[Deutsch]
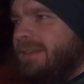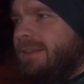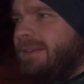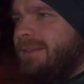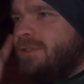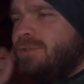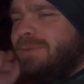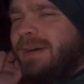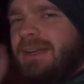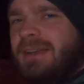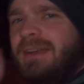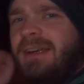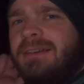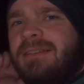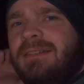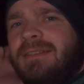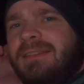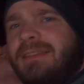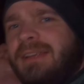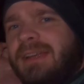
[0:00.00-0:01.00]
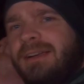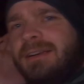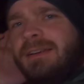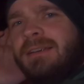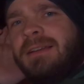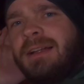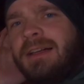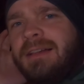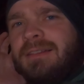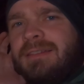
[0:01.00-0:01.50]
das Schweinenackensteak
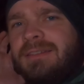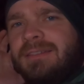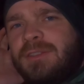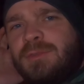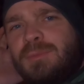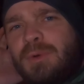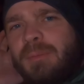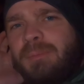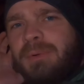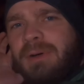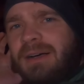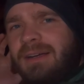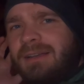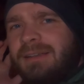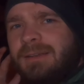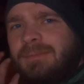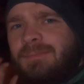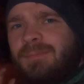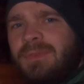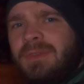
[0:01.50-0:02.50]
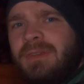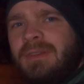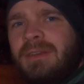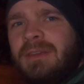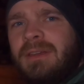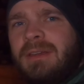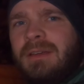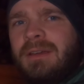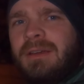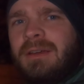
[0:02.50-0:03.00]
als Schmorbraten.
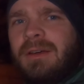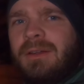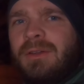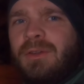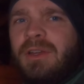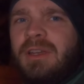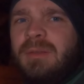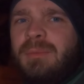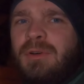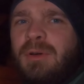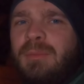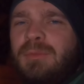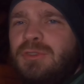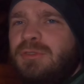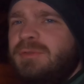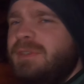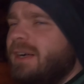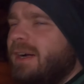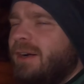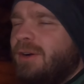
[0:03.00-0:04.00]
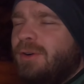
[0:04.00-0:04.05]
Und heute bekomme ich schon wieder